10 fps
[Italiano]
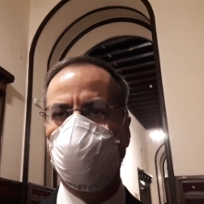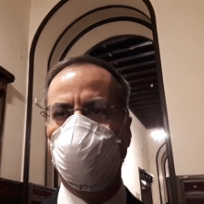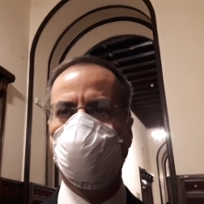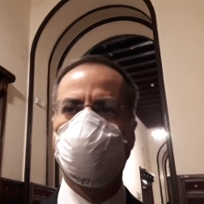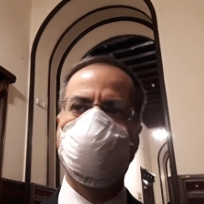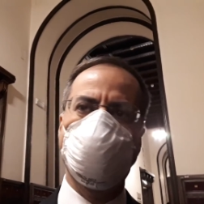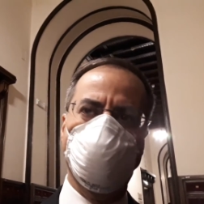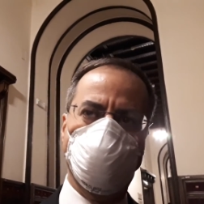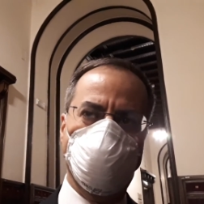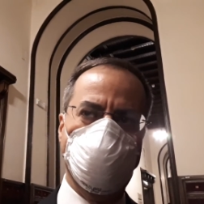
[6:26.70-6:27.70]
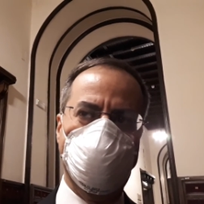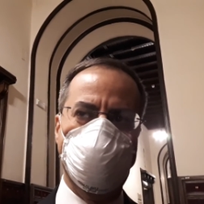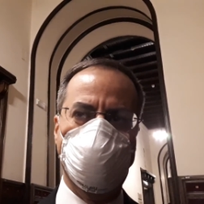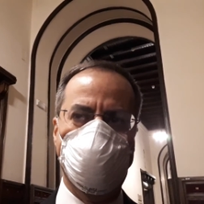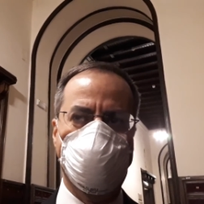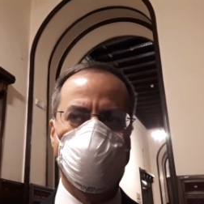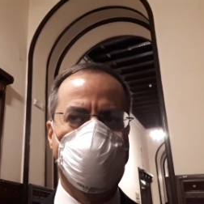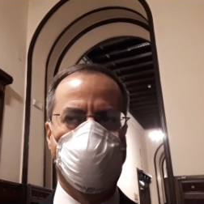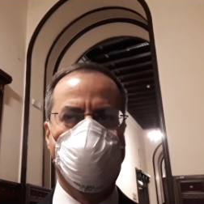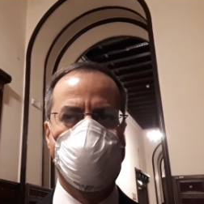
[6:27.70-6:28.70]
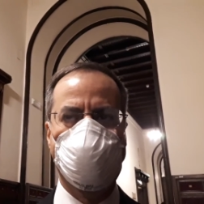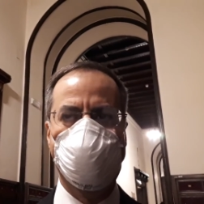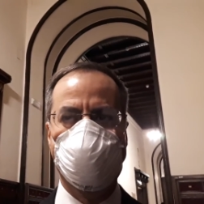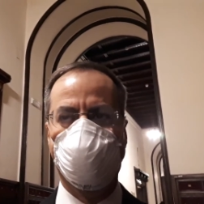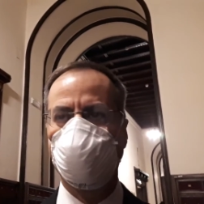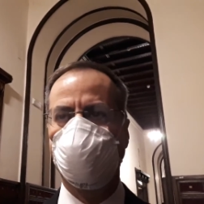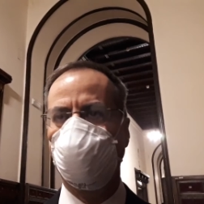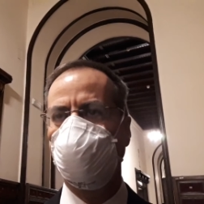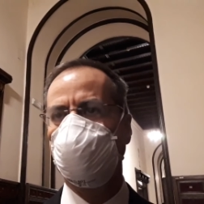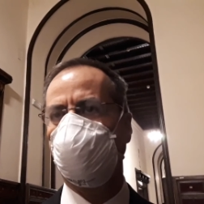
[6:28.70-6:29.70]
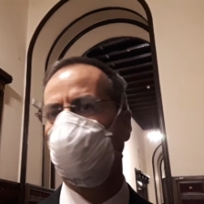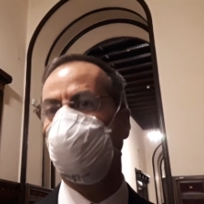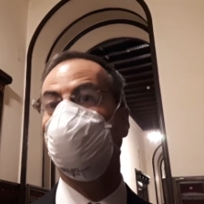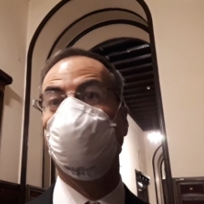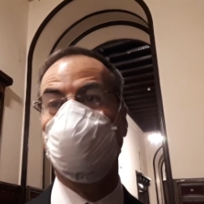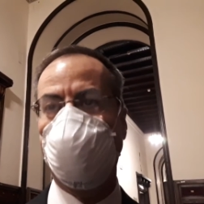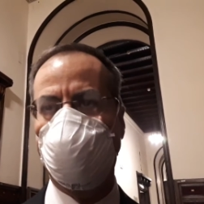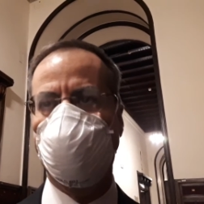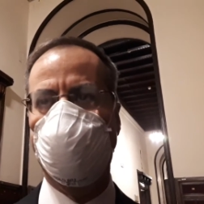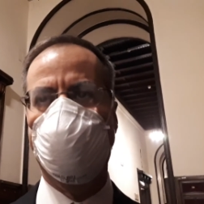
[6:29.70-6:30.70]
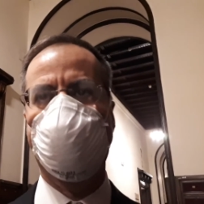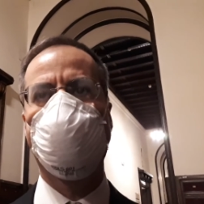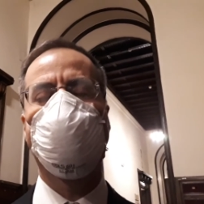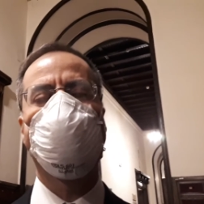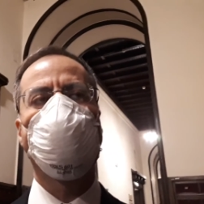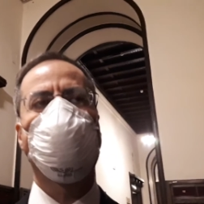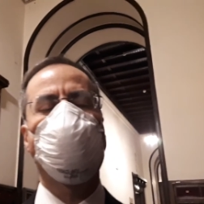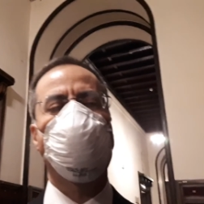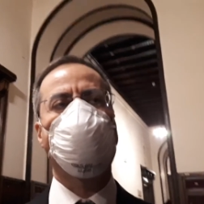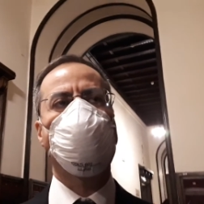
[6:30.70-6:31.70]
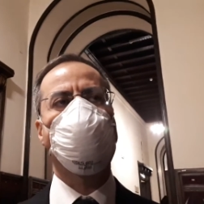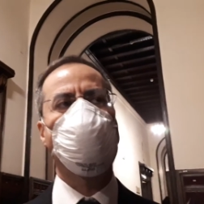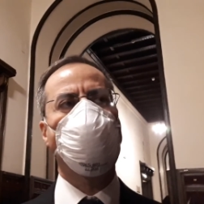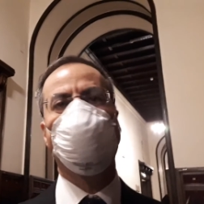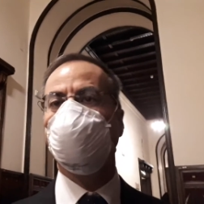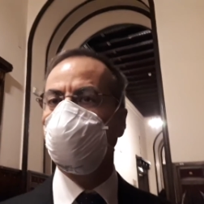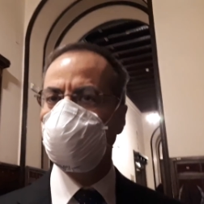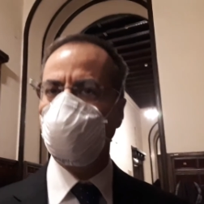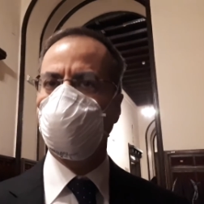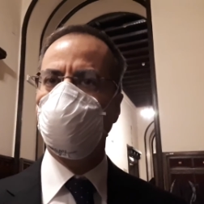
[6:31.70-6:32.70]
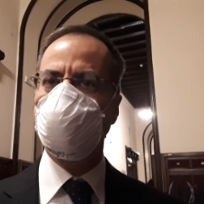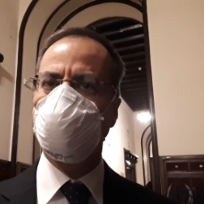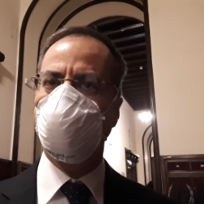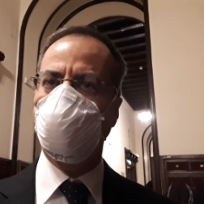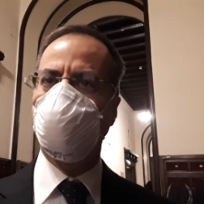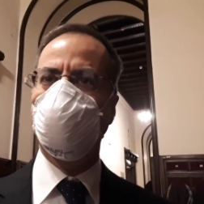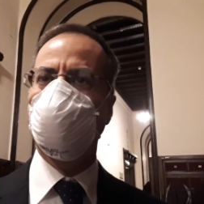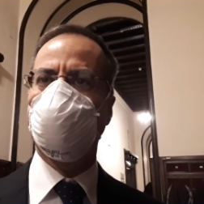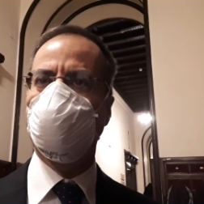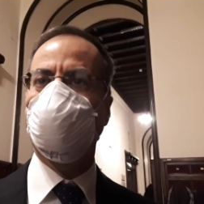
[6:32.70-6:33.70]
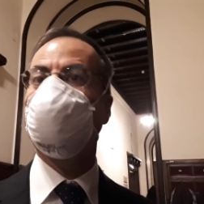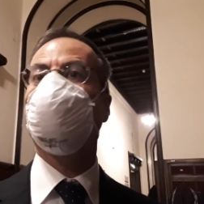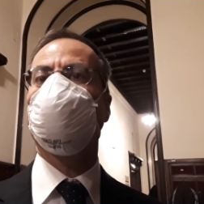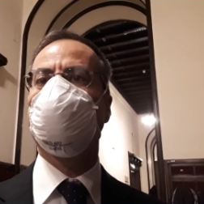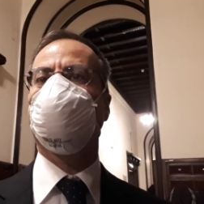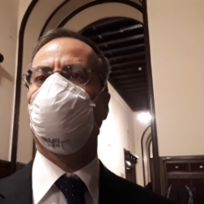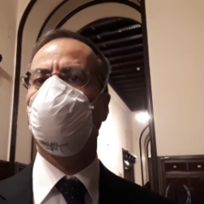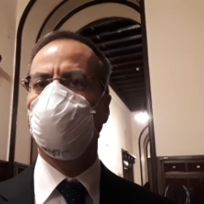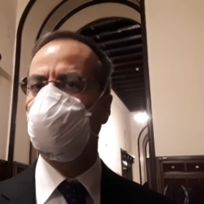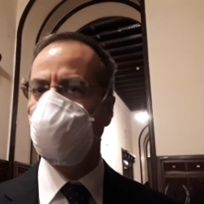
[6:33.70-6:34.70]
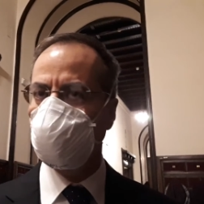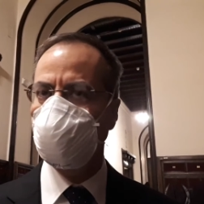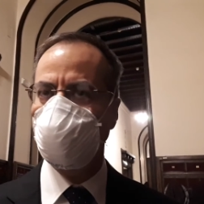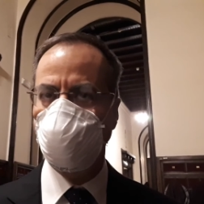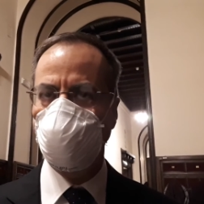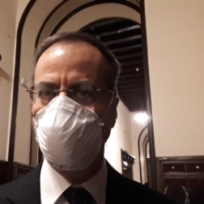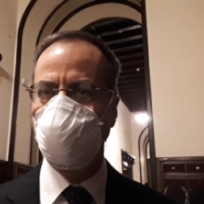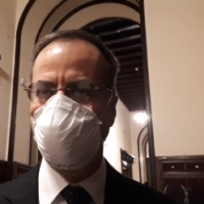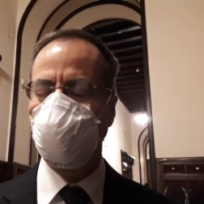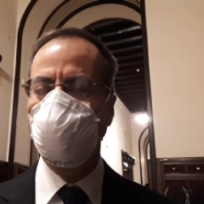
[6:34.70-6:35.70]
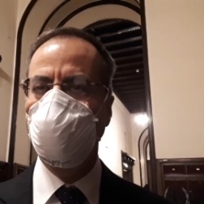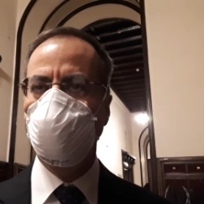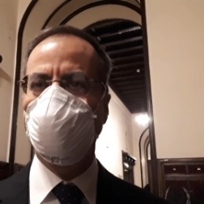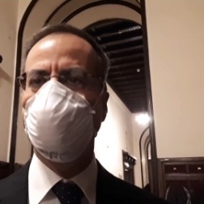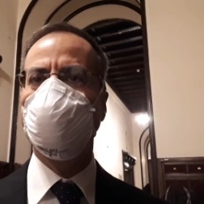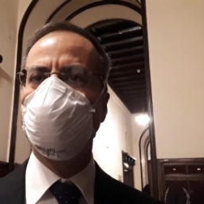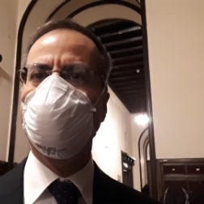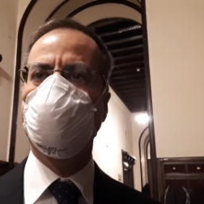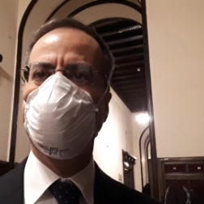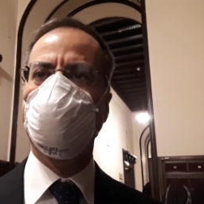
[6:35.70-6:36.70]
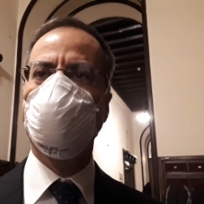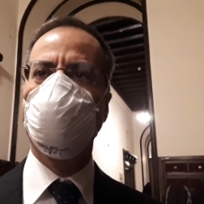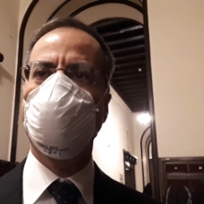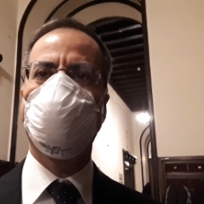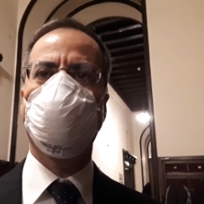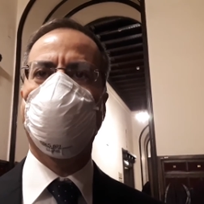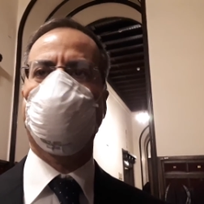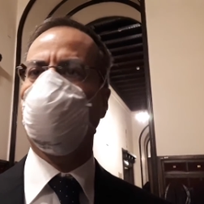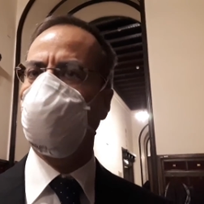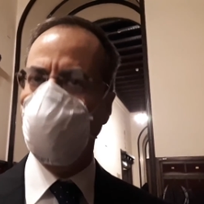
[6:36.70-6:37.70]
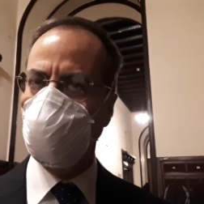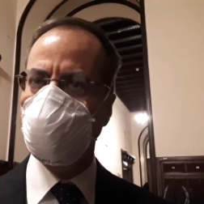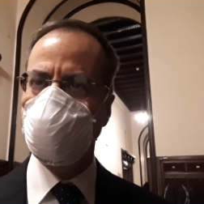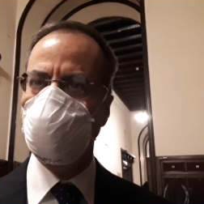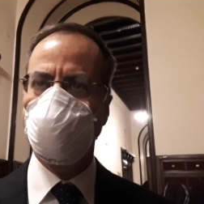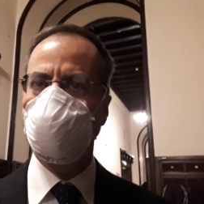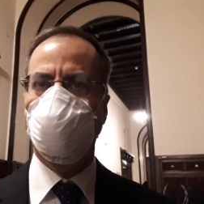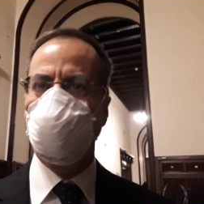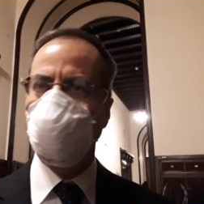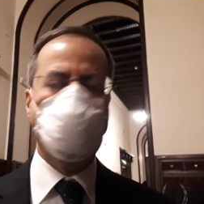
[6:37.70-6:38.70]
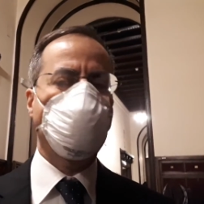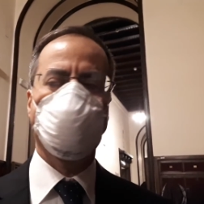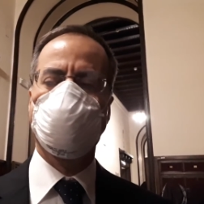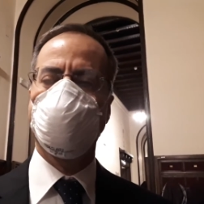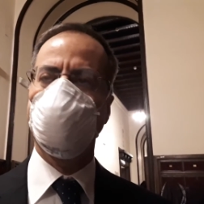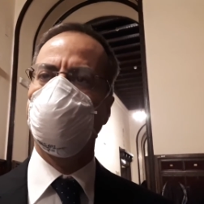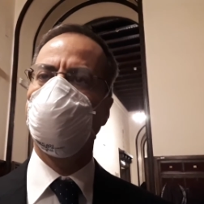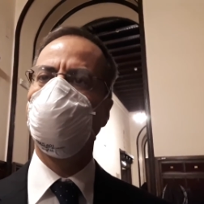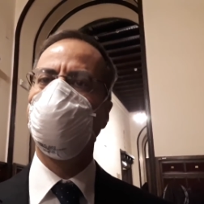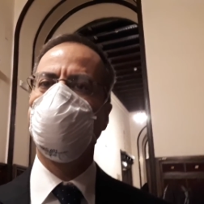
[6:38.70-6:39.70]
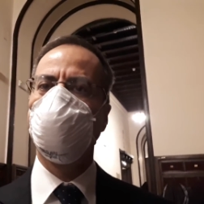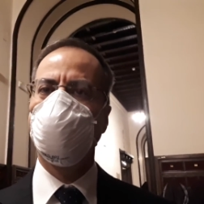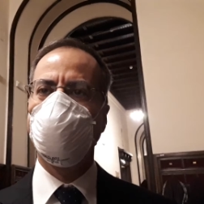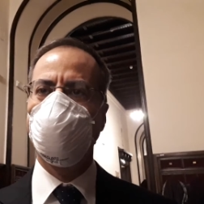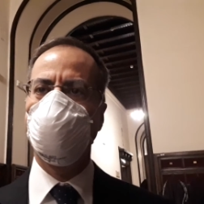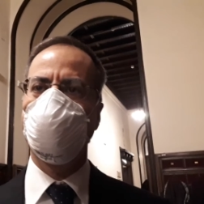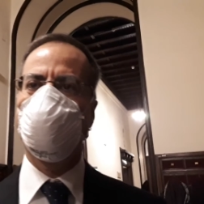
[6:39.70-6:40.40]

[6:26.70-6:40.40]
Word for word: e di reazione dal, trimestre, dal secondo trimestre, quello più pesante eh, e quindi diciamo, questo ha, anche, si è tradotto diciamo, nel, negli indicatori macroeconomici italiani e non solo in